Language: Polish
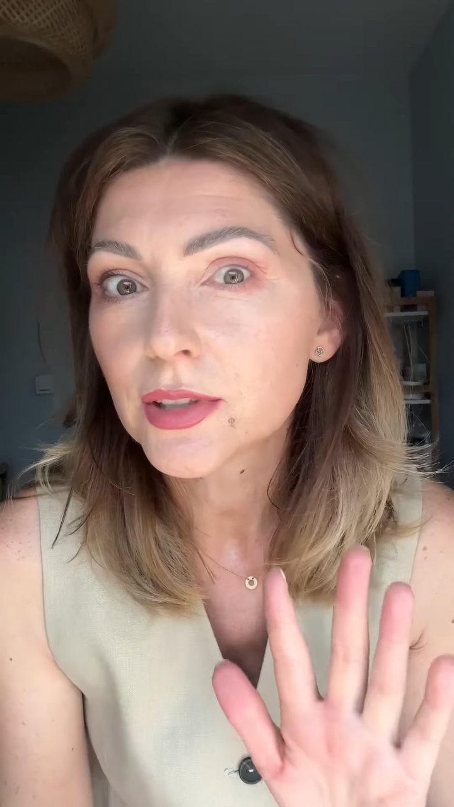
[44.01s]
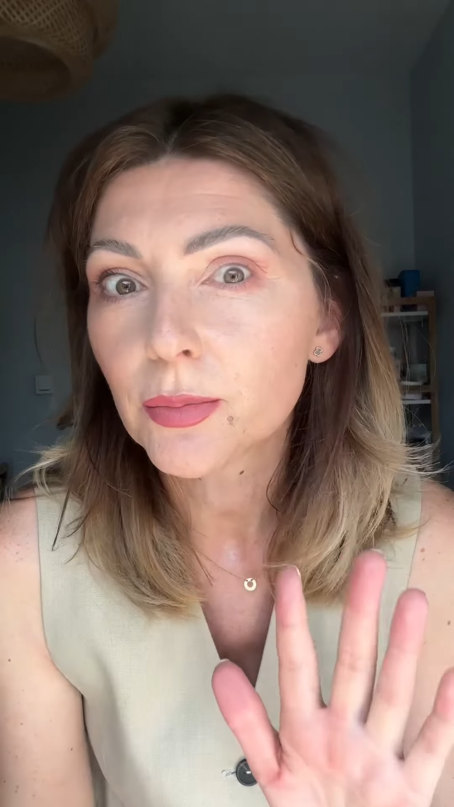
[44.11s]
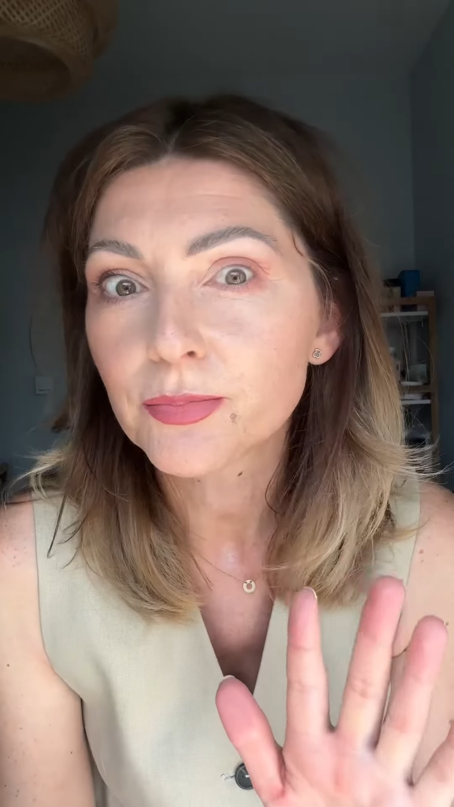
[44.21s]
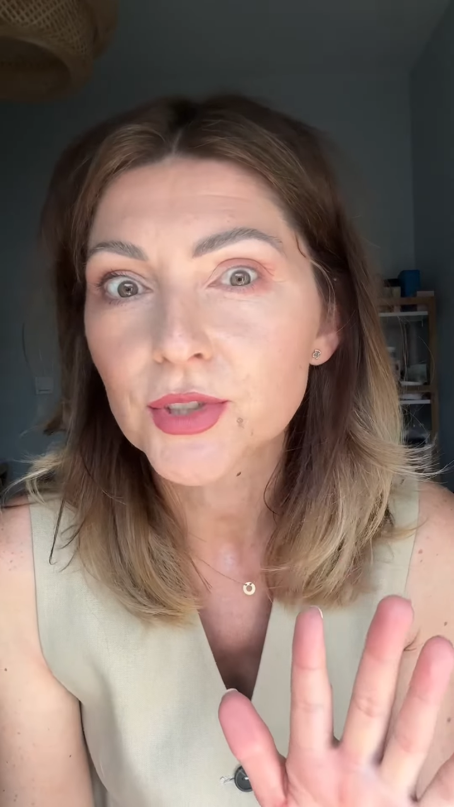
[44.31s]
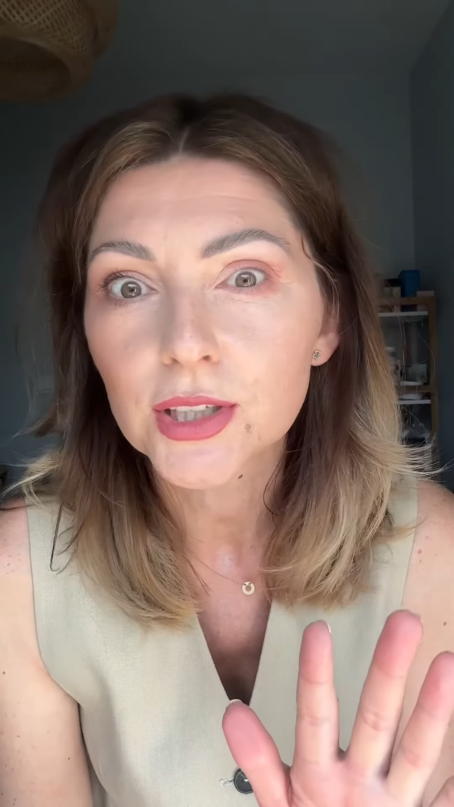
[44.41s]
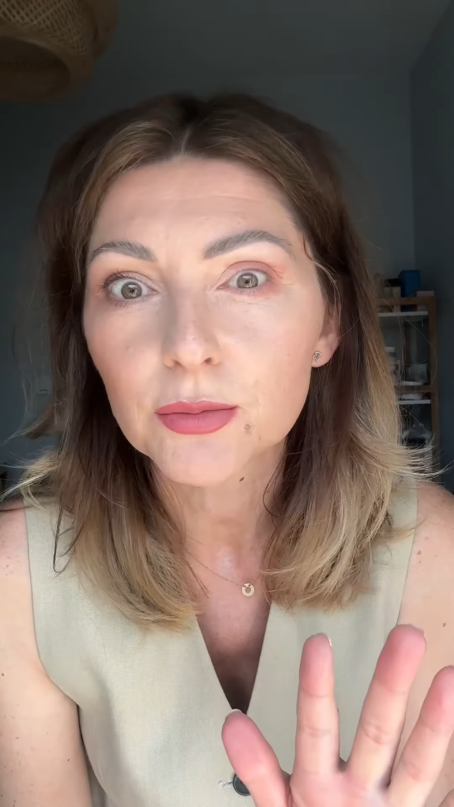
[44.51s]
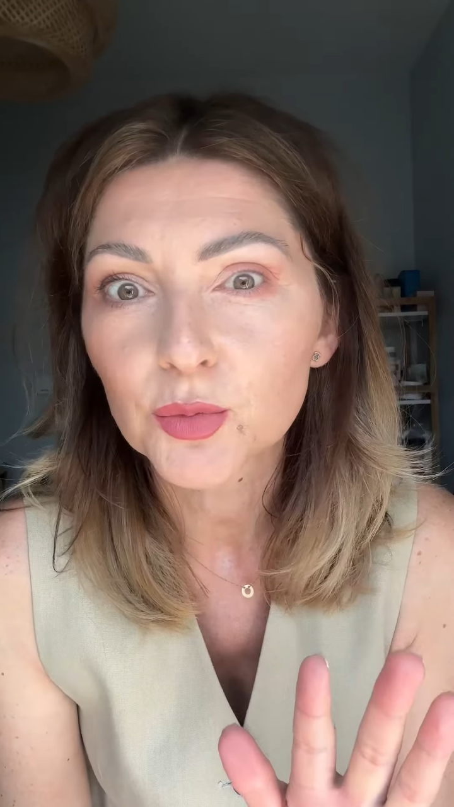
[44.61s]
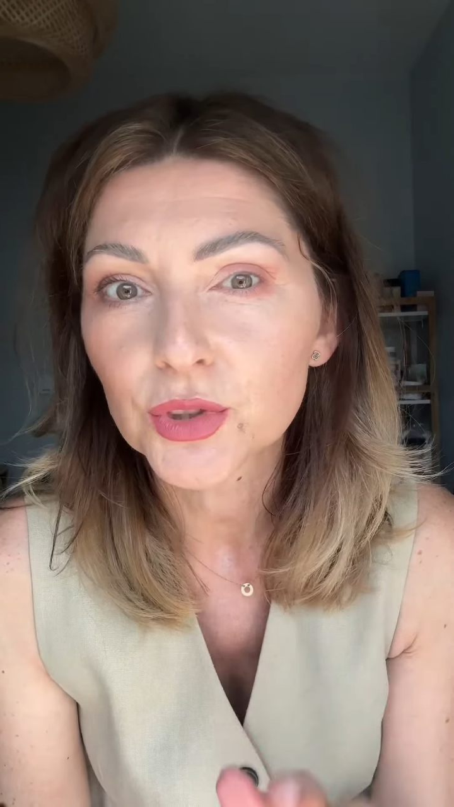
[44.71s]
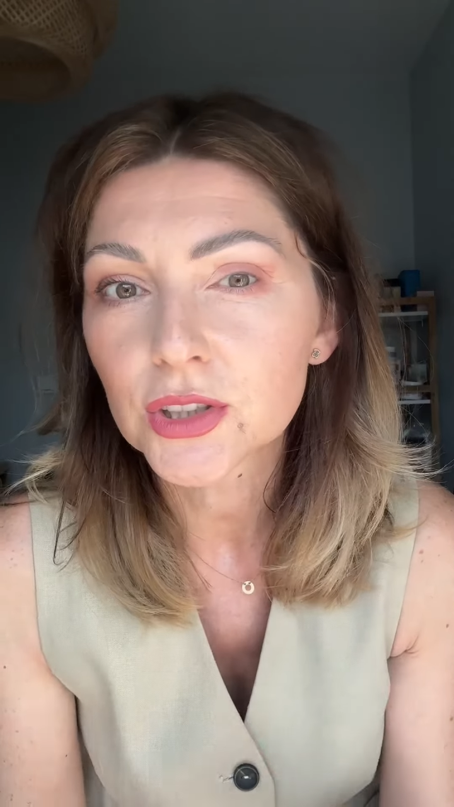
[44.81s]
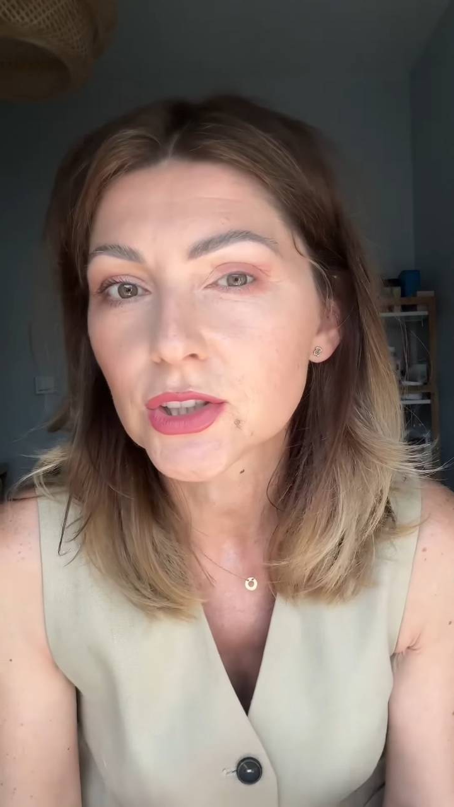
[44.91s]
nie
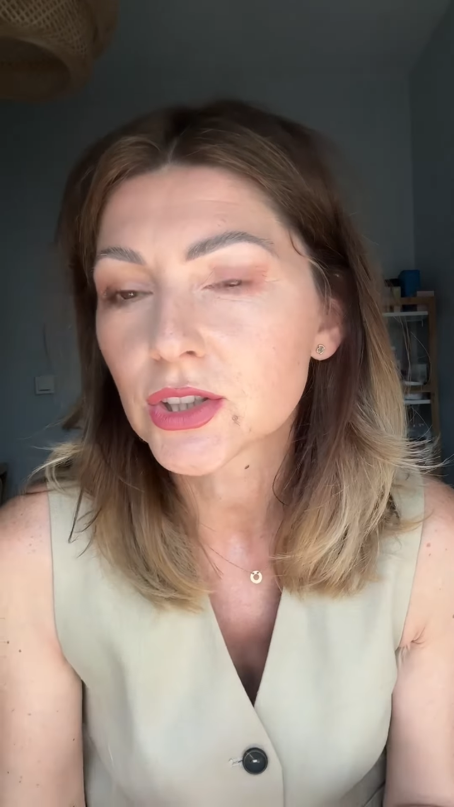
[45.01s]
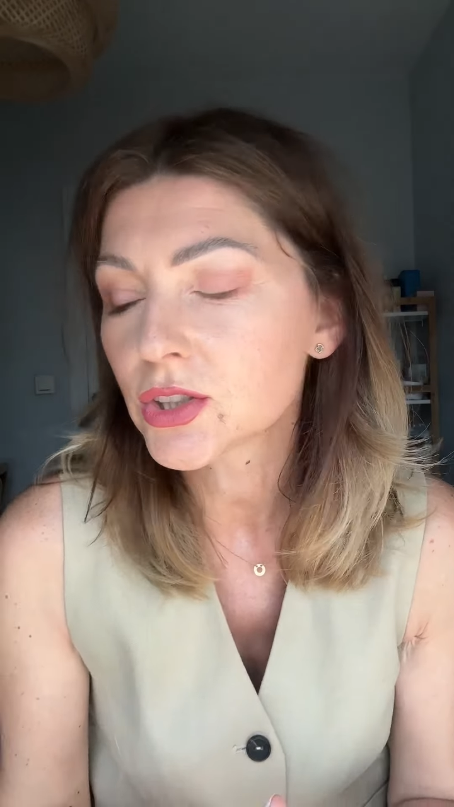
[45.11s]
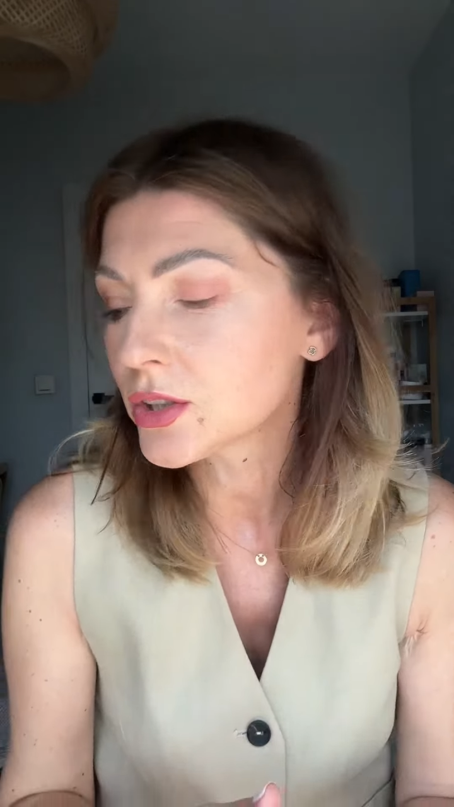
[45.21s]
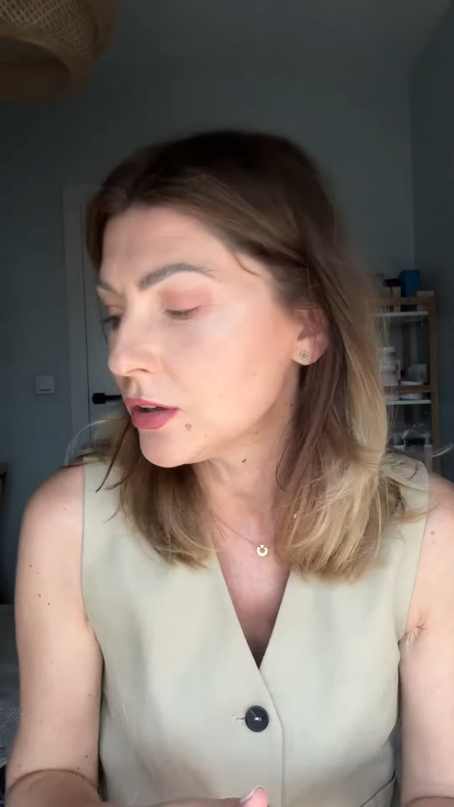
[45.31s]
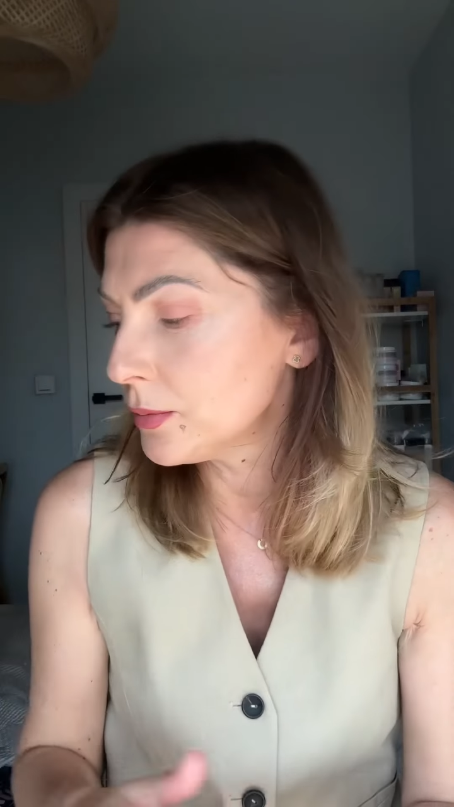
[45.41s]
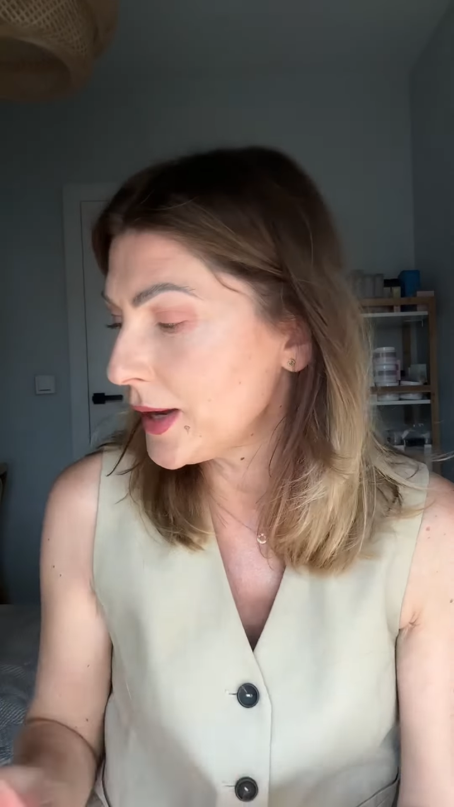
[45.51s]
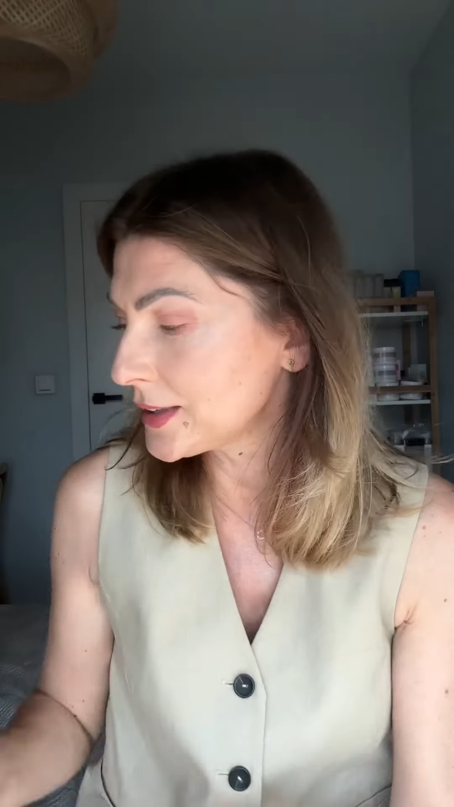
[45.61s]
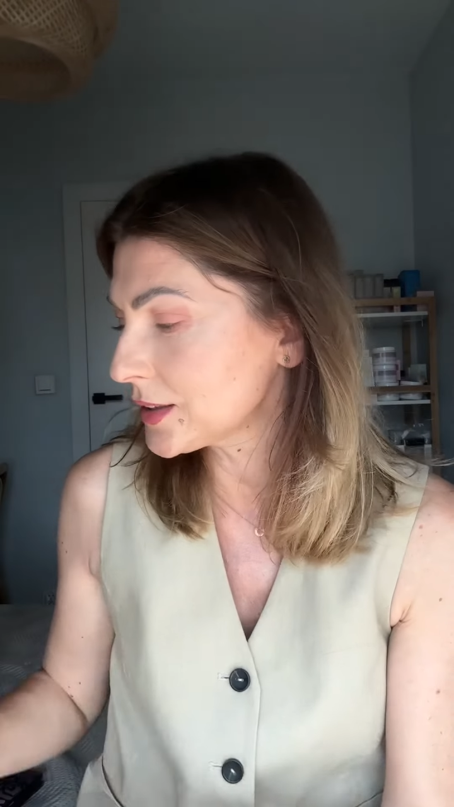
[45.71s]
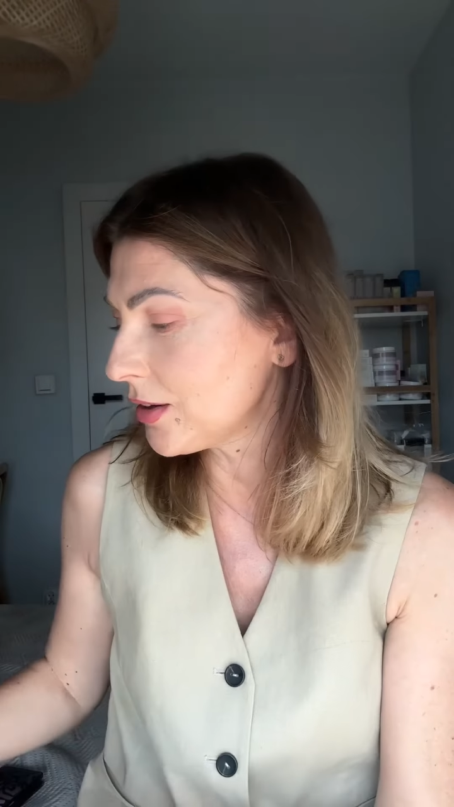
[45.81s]
przejmujcie się, że o matko,